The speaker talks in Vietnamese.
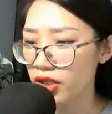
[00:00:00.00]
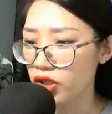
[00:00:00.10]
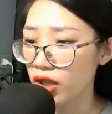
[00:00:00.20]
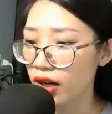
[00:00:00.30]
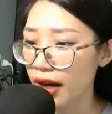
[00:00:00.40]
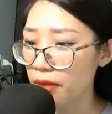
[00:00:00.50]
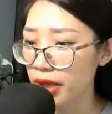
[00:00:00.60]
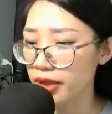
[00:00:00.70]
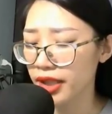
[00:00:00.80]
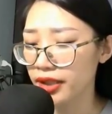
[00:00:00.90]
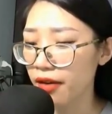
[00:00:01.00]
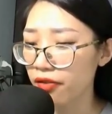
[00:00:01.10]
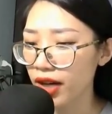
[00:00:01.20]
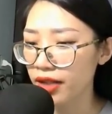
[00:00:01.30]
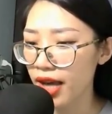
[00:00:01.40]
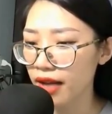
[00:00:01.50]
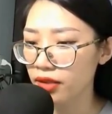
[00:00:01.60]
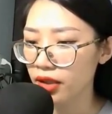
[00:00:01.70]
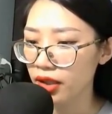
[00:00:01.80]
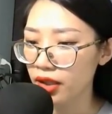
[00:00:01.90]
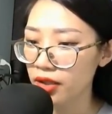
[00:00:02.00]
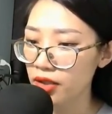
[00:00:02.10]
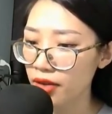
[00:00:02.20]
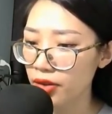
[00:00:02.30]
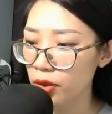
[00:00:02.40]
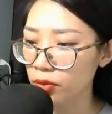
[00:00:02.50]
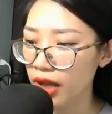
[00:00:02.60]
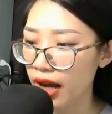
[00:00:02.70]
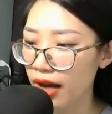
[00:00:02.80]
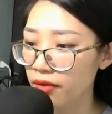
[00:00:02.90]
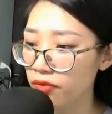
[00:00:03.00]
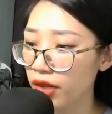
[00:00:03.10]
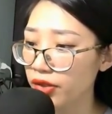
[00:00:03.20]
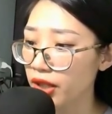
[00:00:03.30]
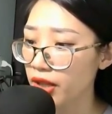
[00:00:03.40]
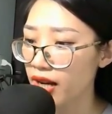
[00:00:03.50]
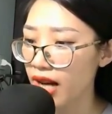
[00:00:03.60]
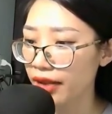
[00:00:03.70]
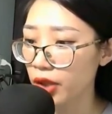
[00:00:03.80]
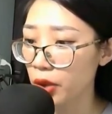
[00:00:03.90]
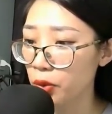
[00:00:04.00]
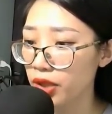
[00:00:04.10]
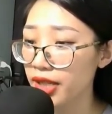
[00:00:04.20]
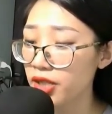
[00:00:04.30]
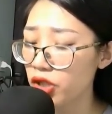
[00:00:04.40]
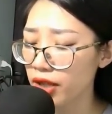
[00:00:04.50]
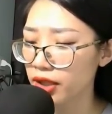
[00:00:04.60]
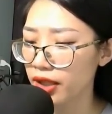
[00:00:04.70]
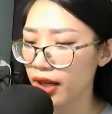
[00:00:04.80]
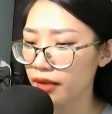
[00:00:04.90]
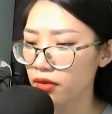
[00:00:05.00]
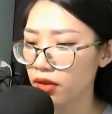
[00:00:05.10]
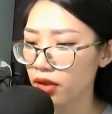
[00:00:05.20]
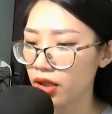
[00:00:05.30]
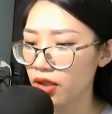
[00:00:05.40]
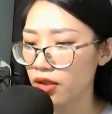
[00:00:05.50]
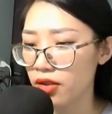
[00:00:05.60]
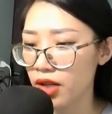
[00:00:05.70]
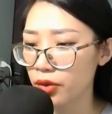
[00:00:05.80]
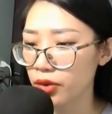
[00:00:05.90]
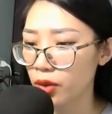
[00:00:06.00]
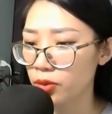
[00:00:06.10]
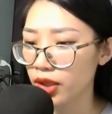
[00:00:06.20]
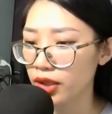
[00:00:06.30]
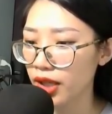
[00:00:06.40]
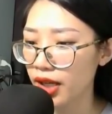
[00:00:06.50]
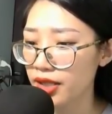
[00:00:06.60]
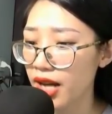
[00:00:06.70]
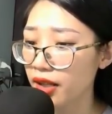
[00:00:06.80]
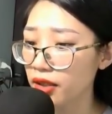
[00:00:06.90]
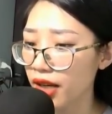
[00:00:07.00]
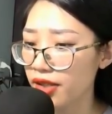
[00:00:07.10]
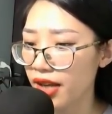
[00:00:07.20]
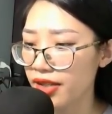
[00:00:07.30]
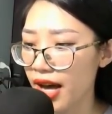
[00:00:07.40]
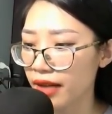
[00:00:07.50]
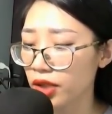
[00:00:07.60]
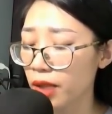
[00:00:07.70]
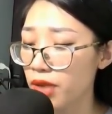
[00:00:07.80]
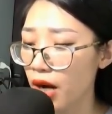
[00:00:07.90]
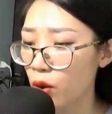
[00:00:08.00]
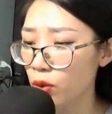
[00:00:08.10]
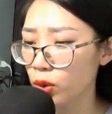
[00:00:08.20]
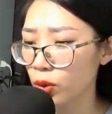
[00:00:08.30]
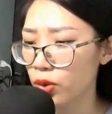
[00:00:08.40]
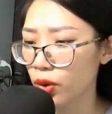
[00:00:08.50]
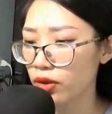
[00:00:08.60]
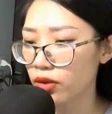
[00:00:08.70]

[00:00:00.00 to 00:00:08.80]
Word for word: sợ hắn bị người ta phát giác, nên chúng ta vẫn chưa để lại tiêu ký trên người hắn. Nếu không thì đã có thể dễ dàng tìm ra hung thủ rồi.